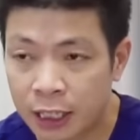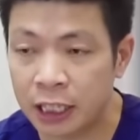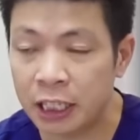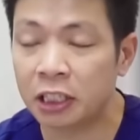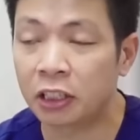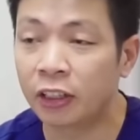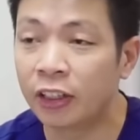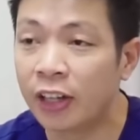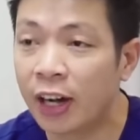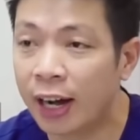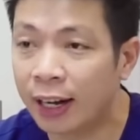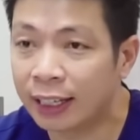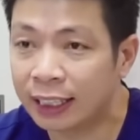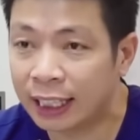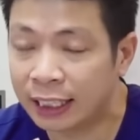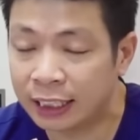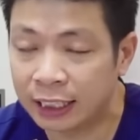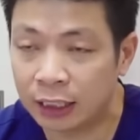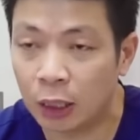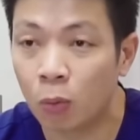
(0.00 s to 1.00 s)
Thế thì thường người
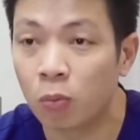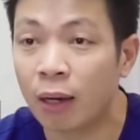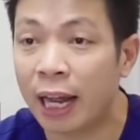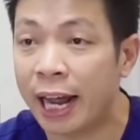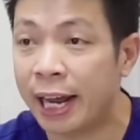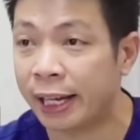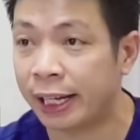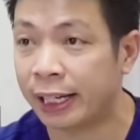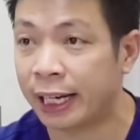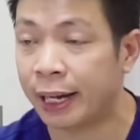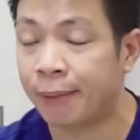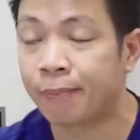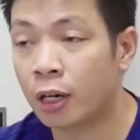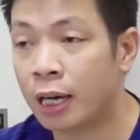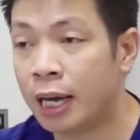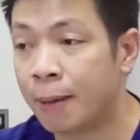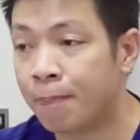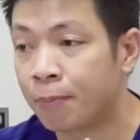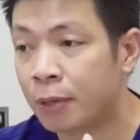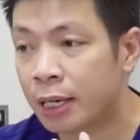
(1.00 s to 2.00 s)
ta sẽ thống kê như thế này, đó
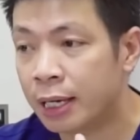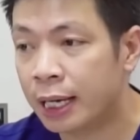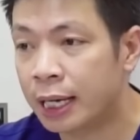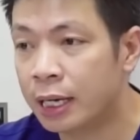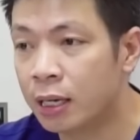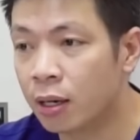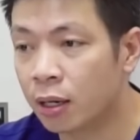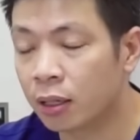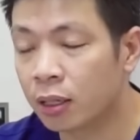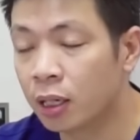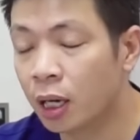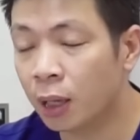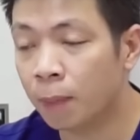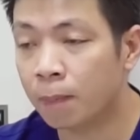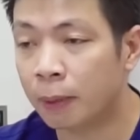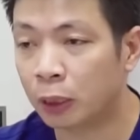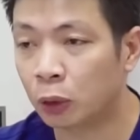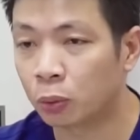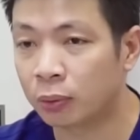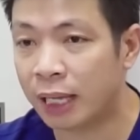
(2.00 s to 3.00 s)
là cái lượng
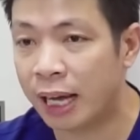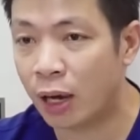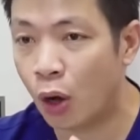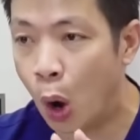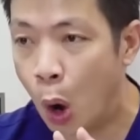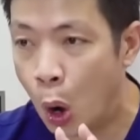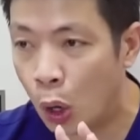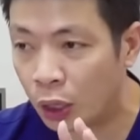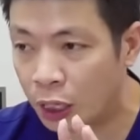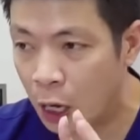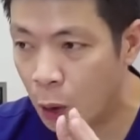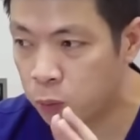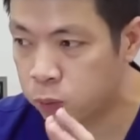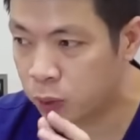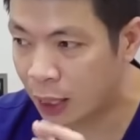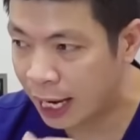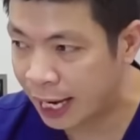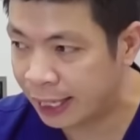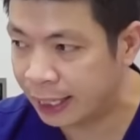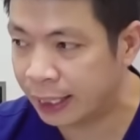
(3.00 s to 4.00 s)
nước mà chúng ta có trong
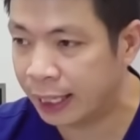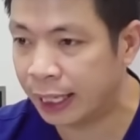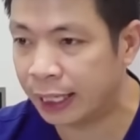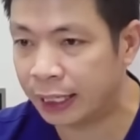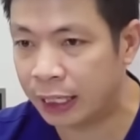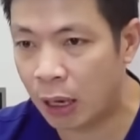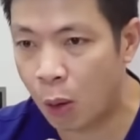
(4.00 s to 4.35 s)
canh này,